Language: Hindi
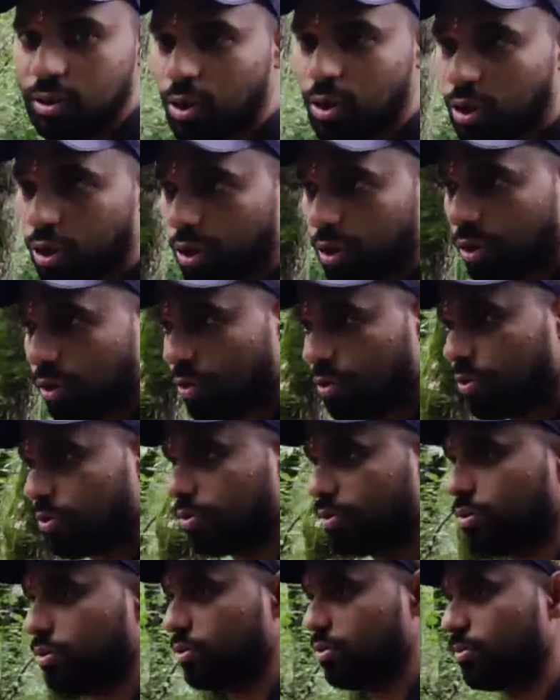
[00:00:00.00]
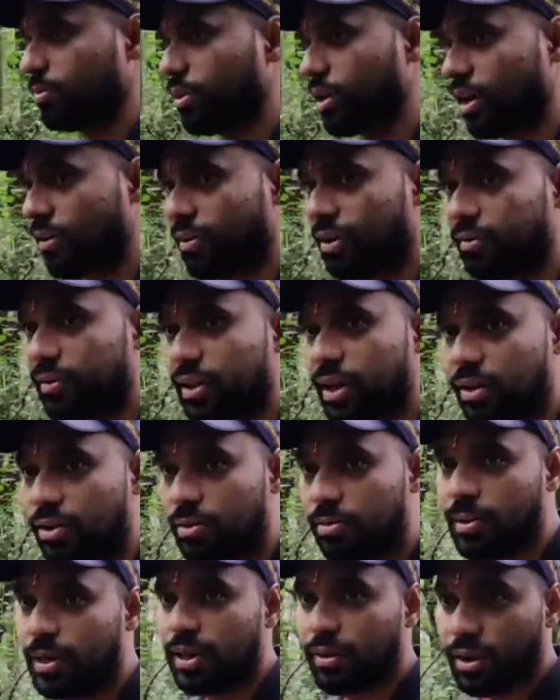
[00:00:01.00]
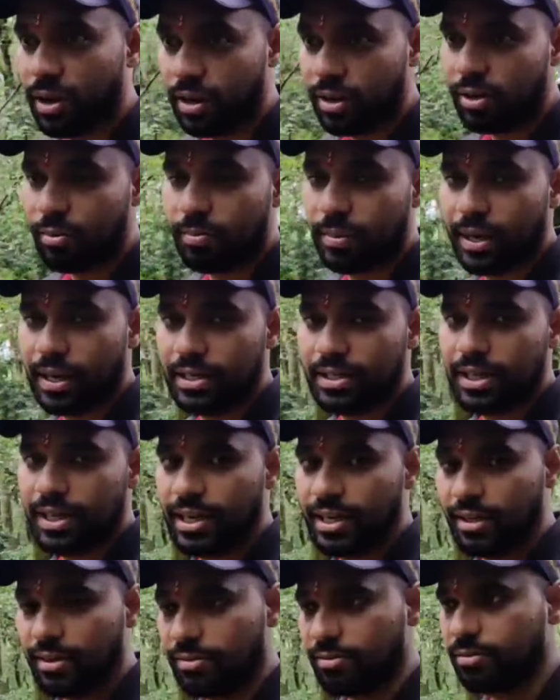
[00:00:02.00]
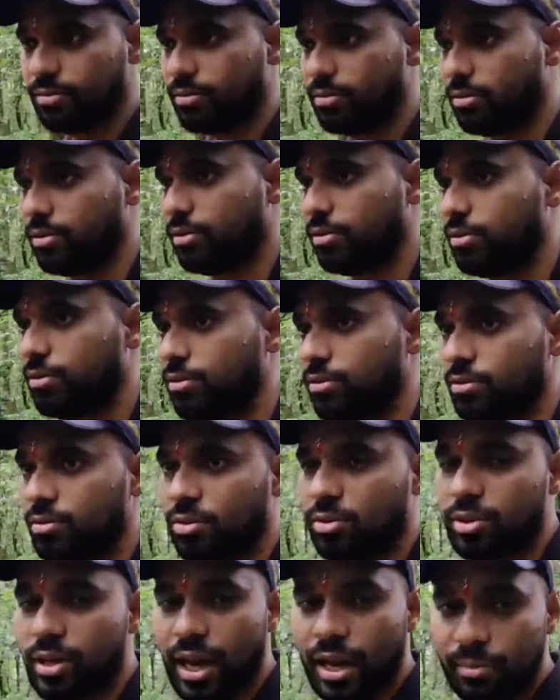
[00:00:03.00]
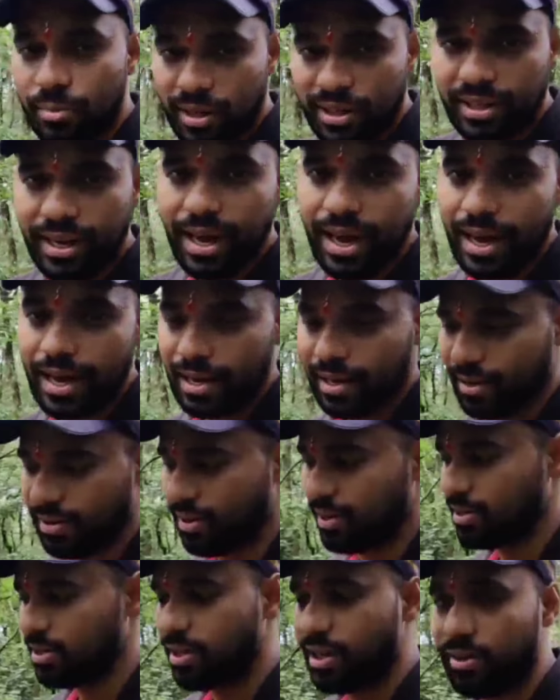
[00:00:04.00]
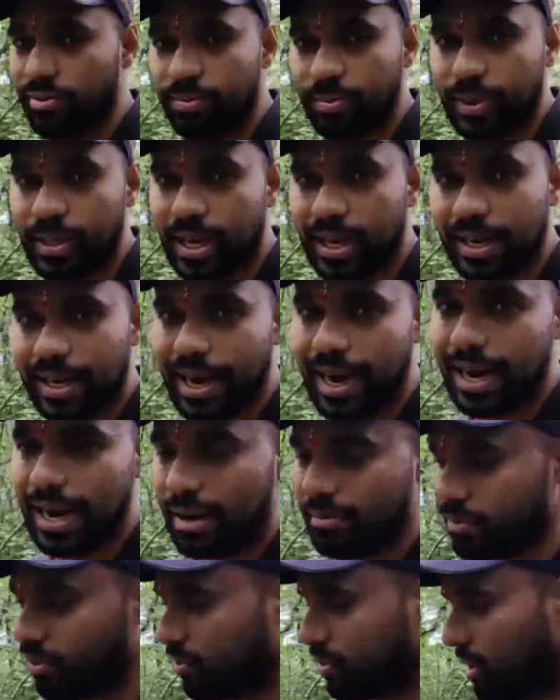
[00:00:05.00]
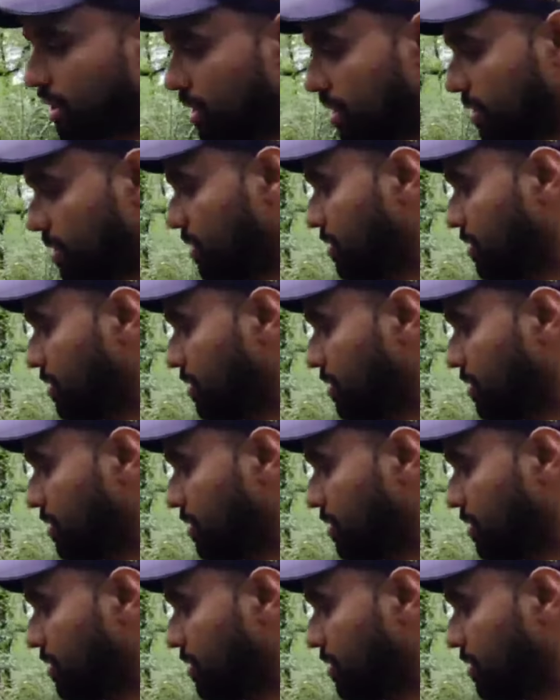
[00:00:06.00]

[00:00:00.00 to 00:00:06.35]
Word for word: तो ट्रैवल विदाउट मनी वाला जो पेज है अभी हाँ तक क्या कर रहा उसका एक बंदा है अशरफ पता नहीं क्या नाम है उसका